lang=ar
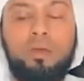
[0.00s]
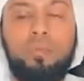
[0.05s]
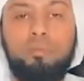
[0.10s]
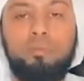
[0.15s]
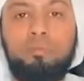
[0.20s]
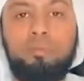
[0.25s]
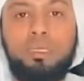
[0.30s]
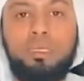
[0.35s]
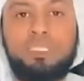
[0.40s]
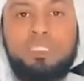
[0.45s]

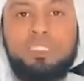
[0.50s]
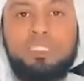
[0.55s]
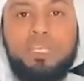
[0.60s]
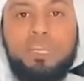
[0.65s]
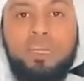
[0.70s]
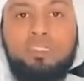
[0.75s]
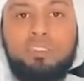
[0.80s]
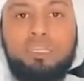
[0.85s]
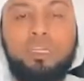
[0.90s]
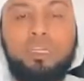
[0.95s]

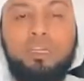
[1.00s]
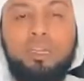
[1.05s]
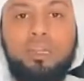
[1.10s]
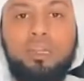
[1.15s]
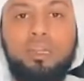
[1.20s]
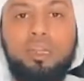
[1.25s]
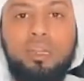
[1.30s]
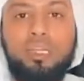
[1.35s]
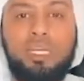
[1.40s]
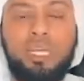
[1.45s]
مسألة أن
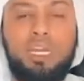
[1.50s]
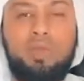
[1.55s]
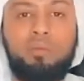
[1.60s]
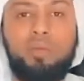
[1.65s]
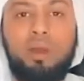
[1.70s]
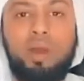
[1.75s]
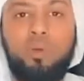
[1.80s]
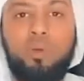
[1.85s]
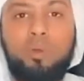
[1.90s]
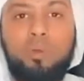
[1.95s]
الكلمة
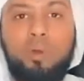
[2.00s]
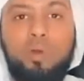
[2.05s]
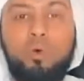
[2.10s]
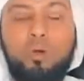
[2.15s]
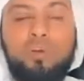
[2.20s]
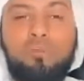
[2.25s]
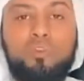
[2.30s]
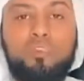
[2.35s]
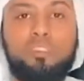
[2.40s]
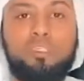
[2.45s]
أو
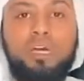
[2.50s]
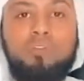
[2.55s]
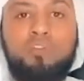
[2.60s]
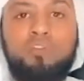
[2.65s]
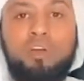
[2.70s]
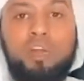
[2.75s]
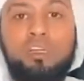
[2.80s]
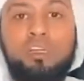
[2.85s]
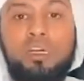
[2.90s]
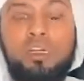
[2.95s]
الموقف
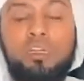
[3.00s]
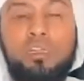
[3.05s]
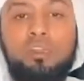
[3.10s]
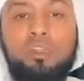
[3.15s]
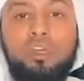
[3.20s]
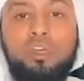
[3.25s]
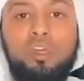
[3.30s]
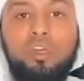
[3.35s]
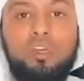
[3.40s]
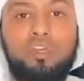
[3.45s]
التافه أحيانا
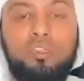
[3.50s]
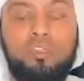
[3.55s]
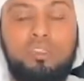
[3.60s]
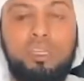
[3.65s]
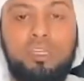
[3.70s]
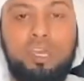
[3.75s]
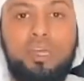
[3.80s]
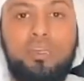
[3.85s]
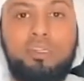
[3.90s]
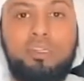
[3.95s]

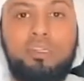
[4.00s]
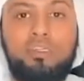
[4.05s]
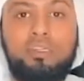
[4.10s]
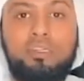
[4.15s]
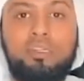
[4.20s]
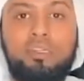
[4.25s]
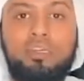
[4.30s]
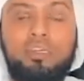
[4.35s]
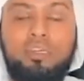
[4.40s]
يعني